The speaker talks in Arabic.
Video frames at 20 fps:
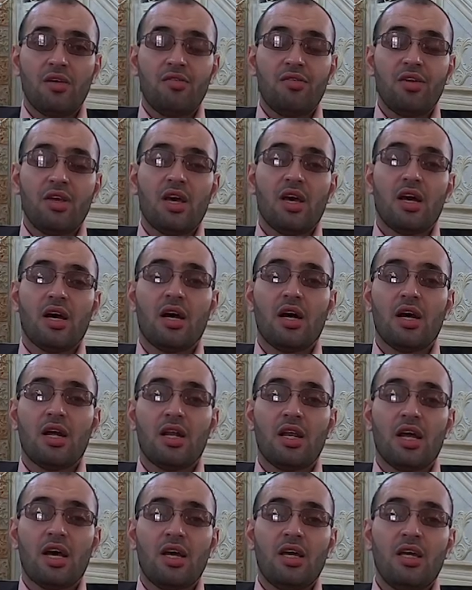فيها
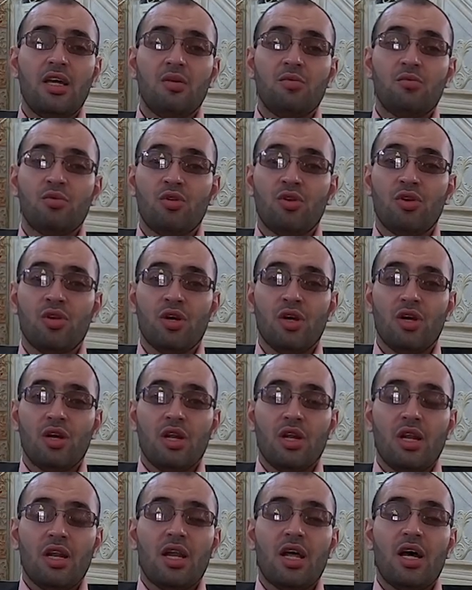نعيم
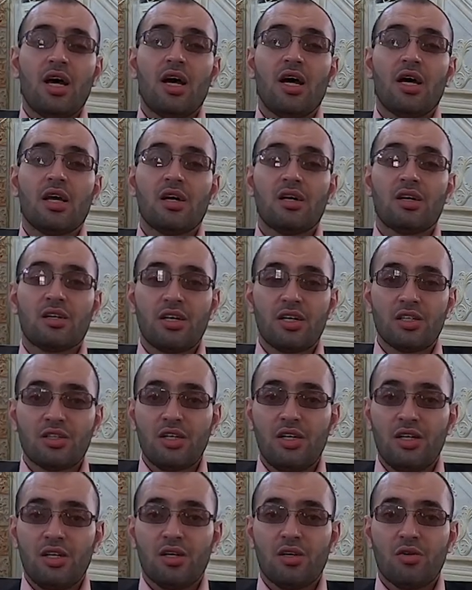لا
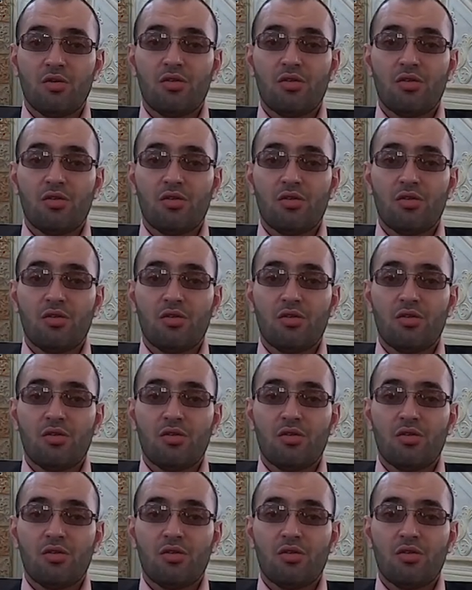ينقطع